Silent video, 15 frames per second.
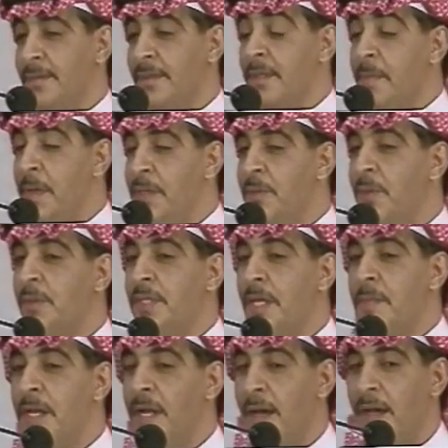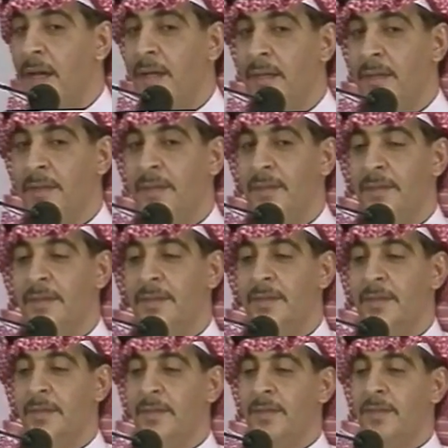لمن يكتب الآن
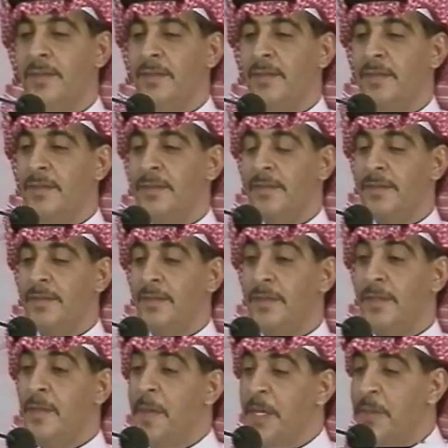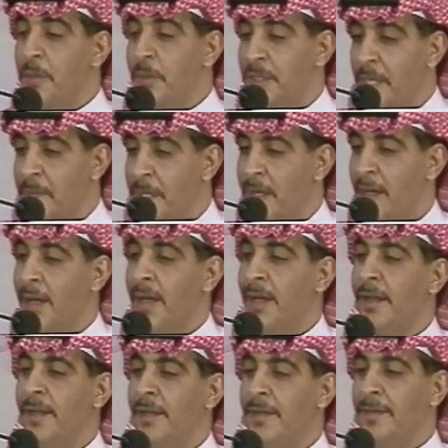لمن يكتب
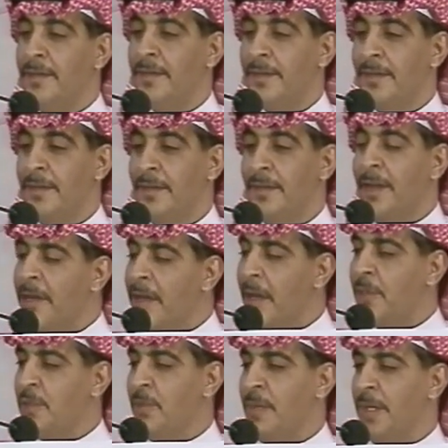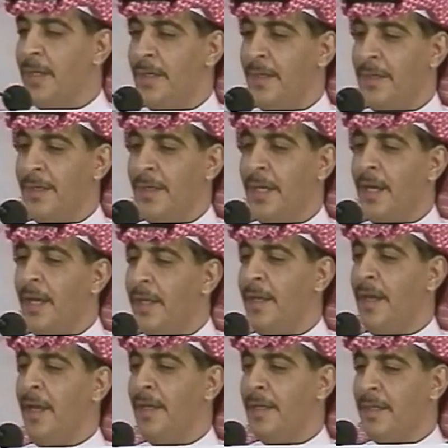الآن لن أكتب الآن
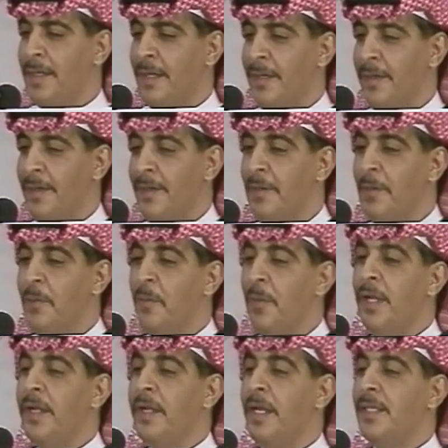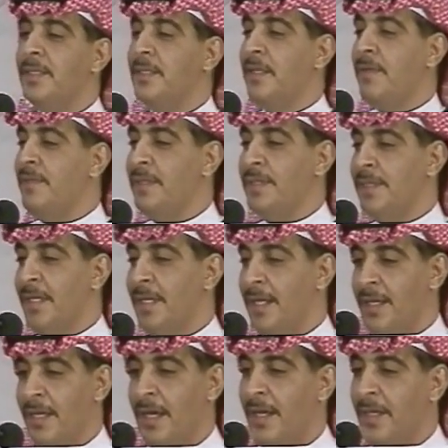عنك ولن أستفز
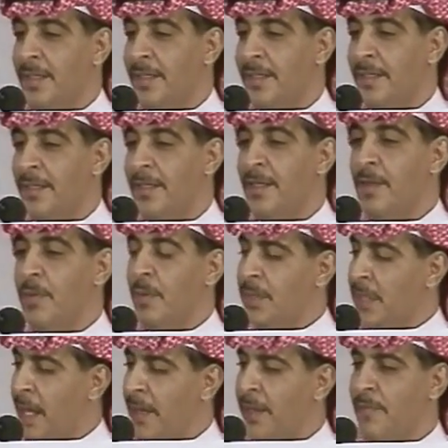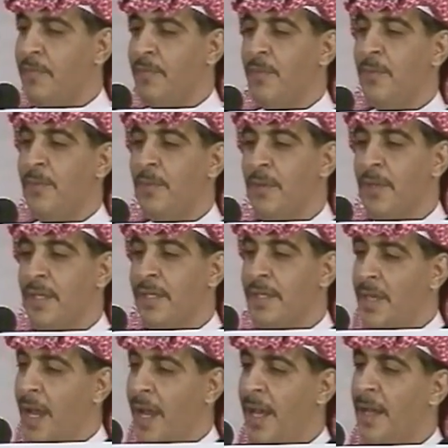الليالي وتعرف
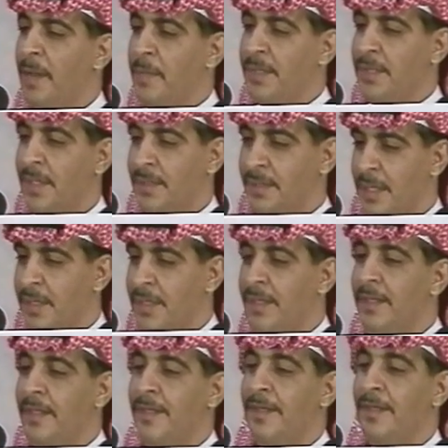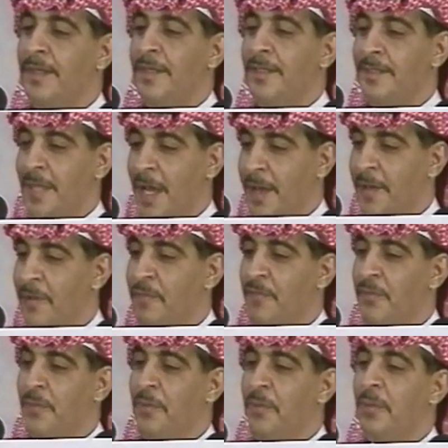يا حابس الطير
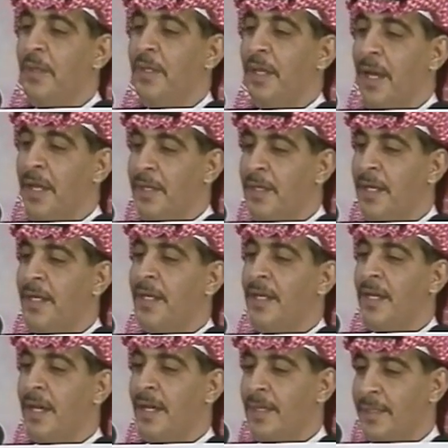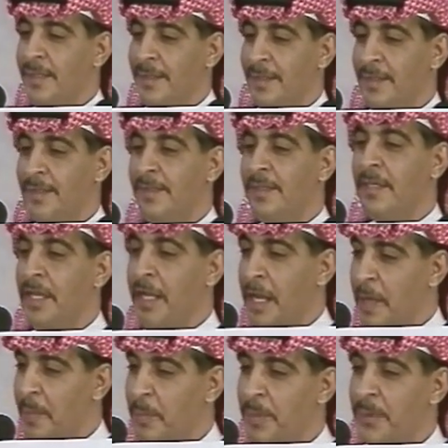تعرف أن الليالي
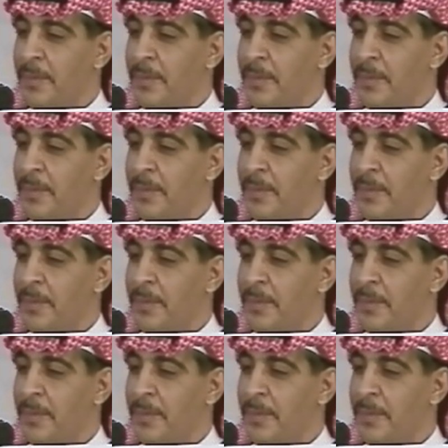كلاب